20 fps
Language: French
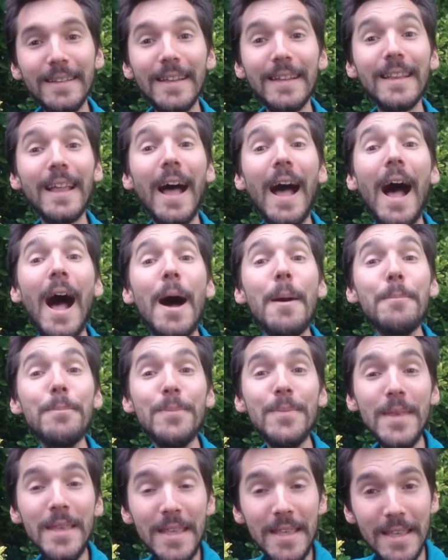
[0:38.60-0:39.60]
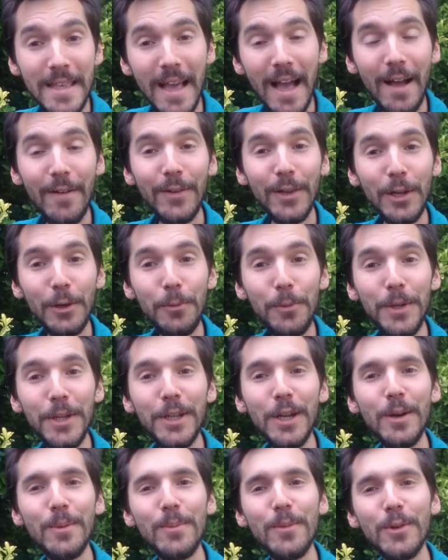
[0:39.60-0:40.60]
d'être ami avec lui,
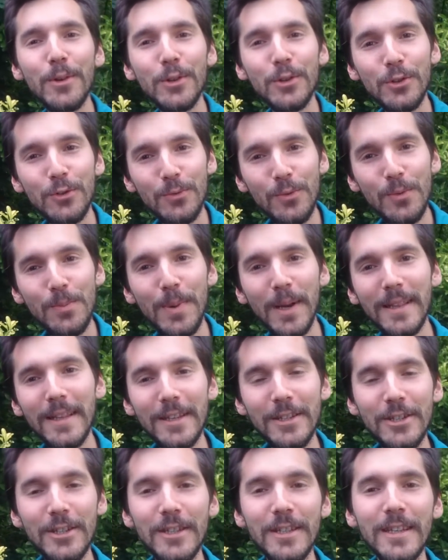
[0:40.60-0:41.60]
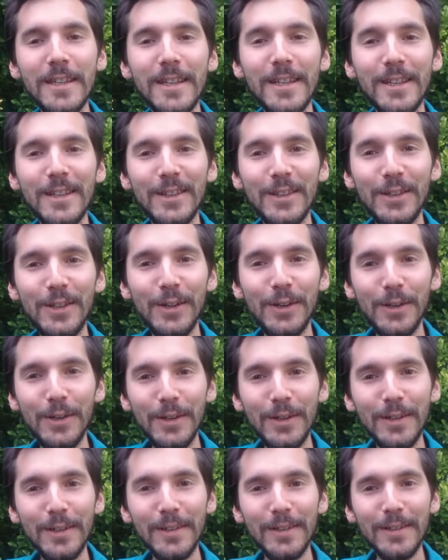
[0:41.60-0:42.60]
comme je vous le partageais
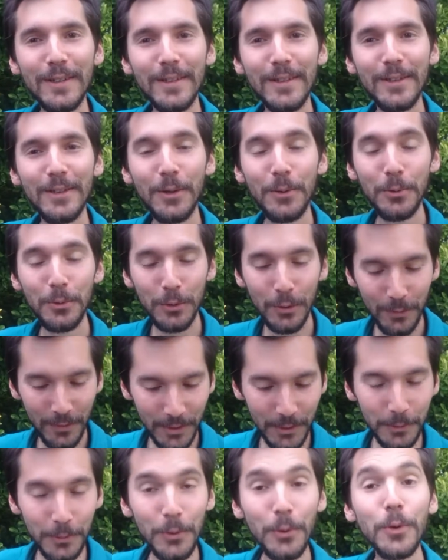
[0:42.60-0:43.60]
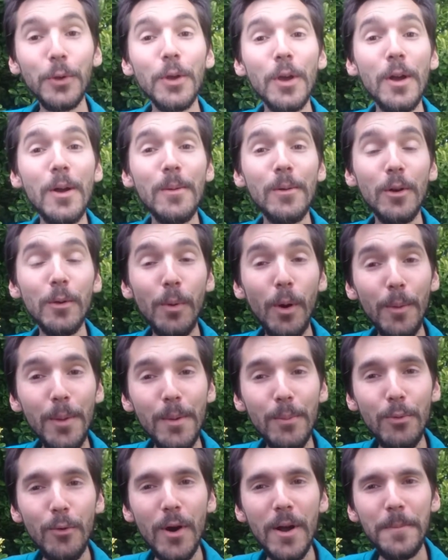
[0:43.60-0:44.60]
dans, euh, l'autre vidéo. Donc le
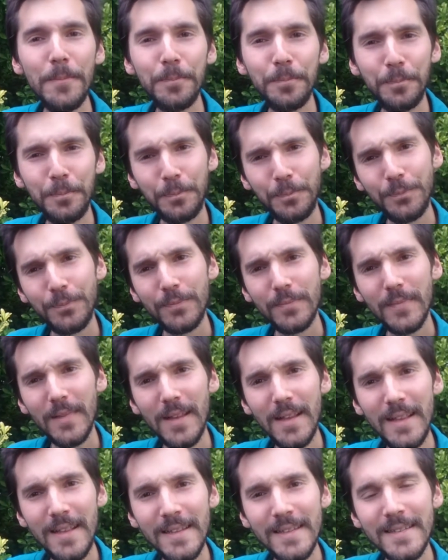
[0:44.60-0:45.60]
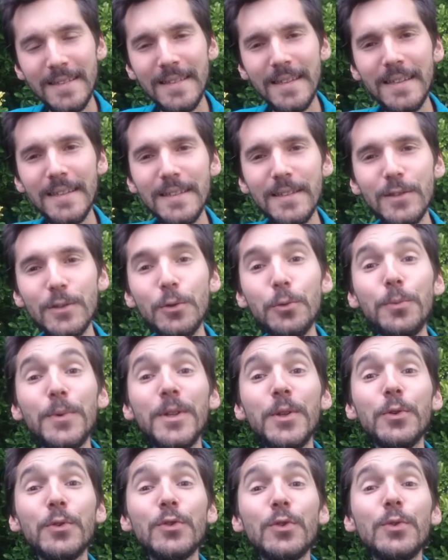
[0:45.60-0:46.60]
premier point, c'est
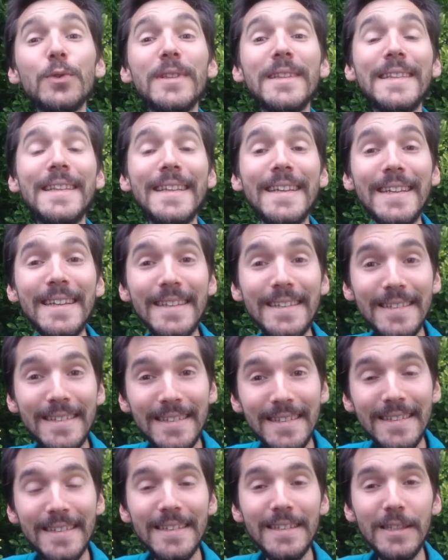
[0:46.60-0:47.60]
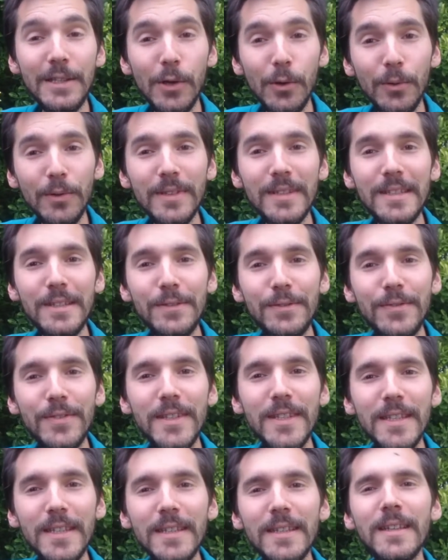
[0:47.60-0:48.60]
celui de se
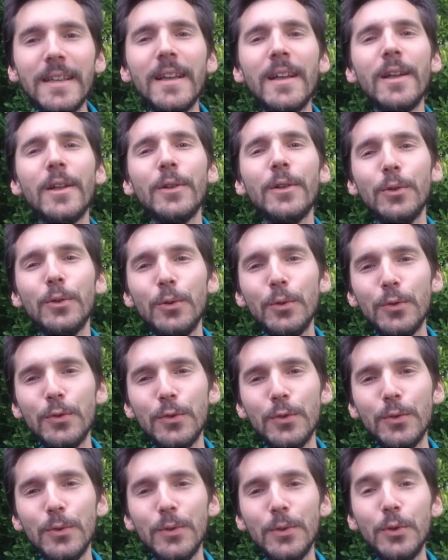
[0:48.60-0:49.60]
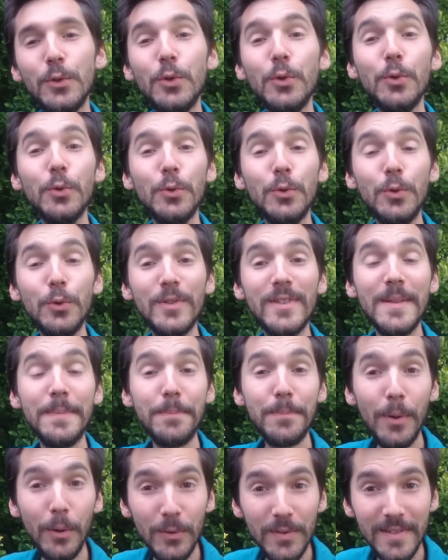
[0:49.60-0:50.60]
désidentifier de, ce, de, ses
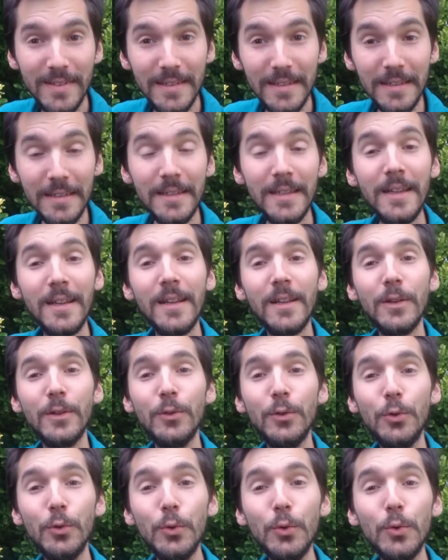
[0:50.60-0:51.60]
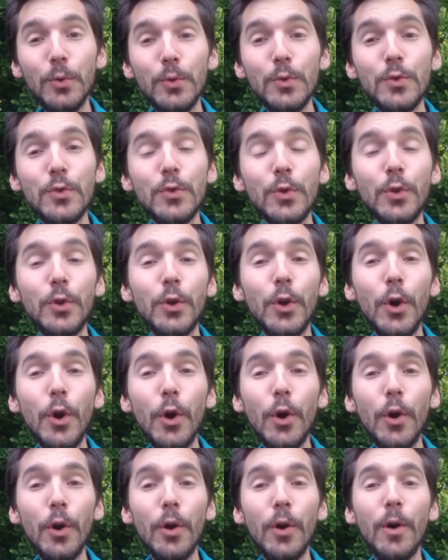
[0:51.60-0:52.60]
pensées, de ce
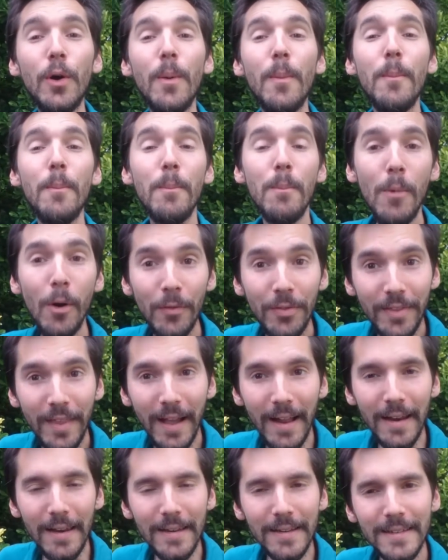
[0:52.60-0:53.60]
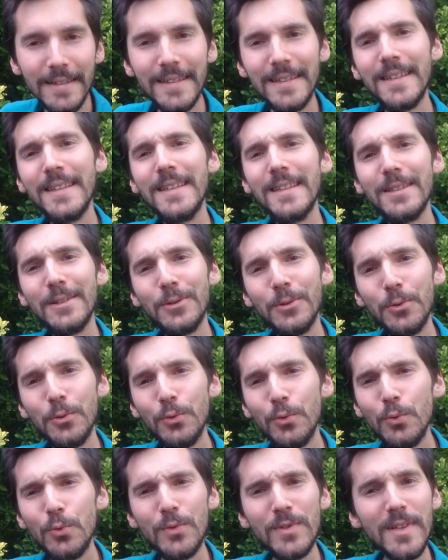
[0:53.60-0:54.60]
corps mental qui ne
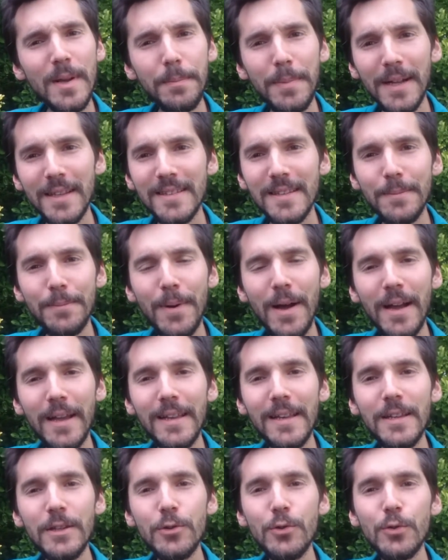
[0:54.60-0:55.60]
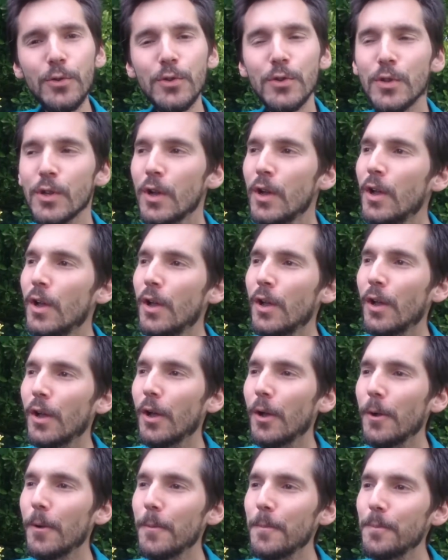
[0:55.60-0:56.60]
nous appartient pas. Il est juste...
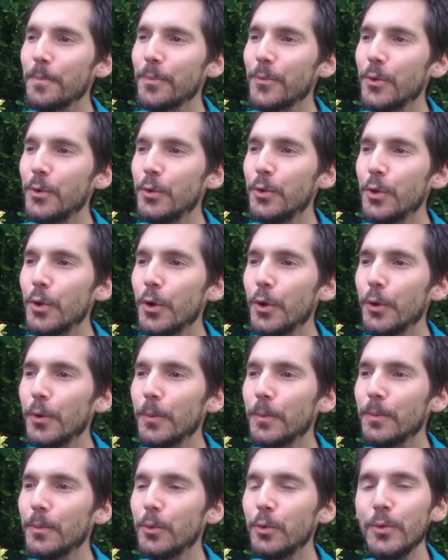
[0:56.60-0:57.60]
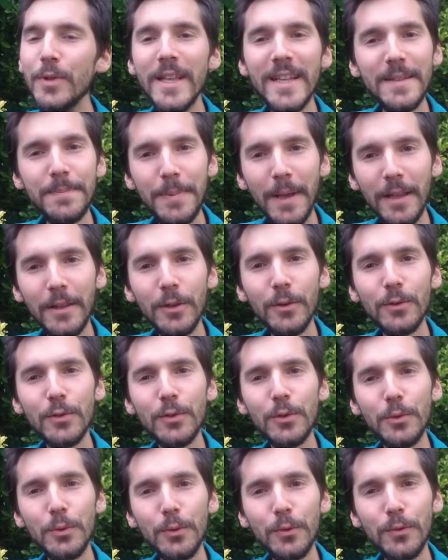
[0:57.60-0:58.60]
Euh, une,
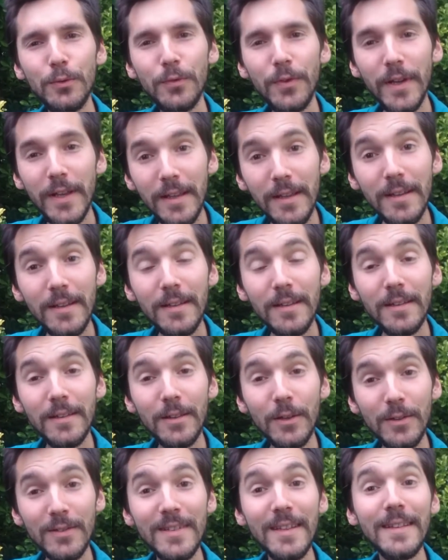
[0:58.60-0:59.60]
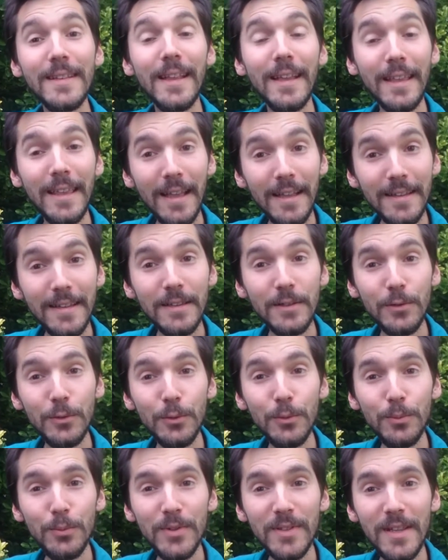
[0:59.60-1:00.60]
expérience que l'on fait dans cette
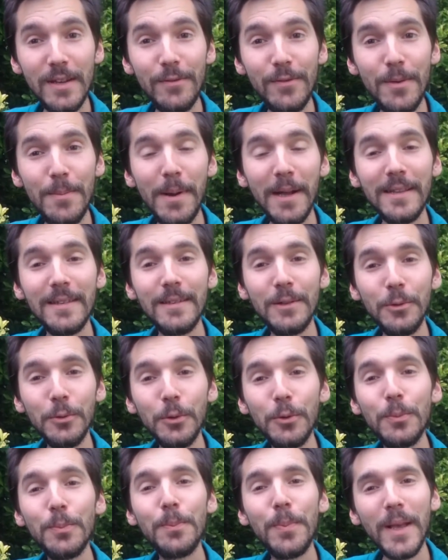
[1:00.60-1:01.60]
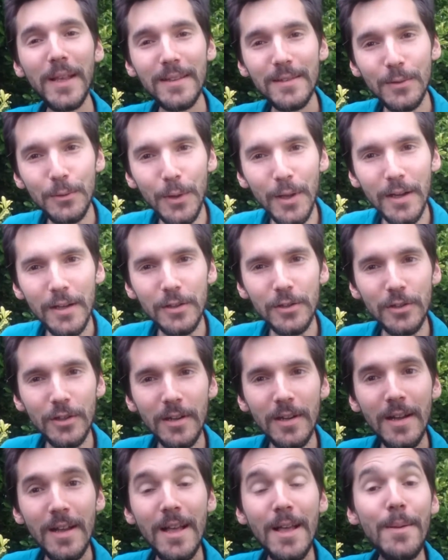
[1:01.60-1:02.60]
incarnation, puisqu'il fait partie de notre
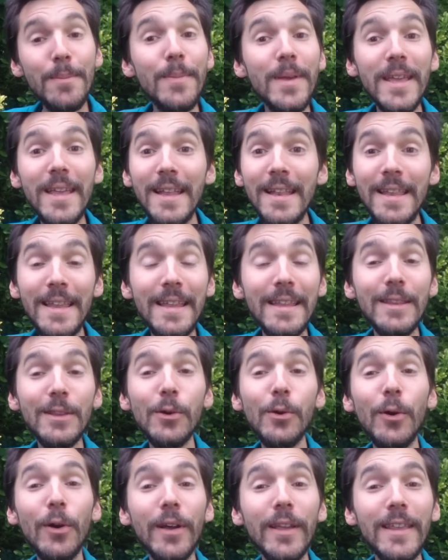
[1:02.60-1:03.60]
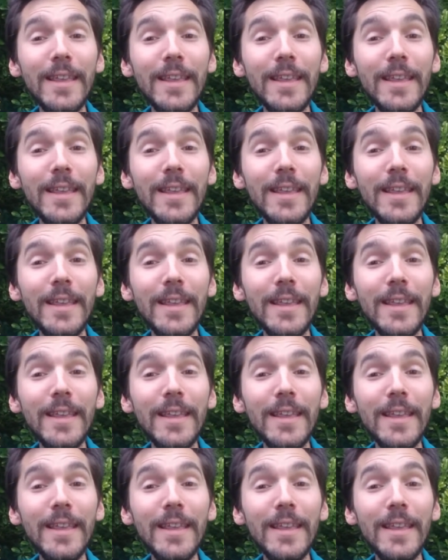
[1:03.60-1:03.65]
personnage, mais il n'est en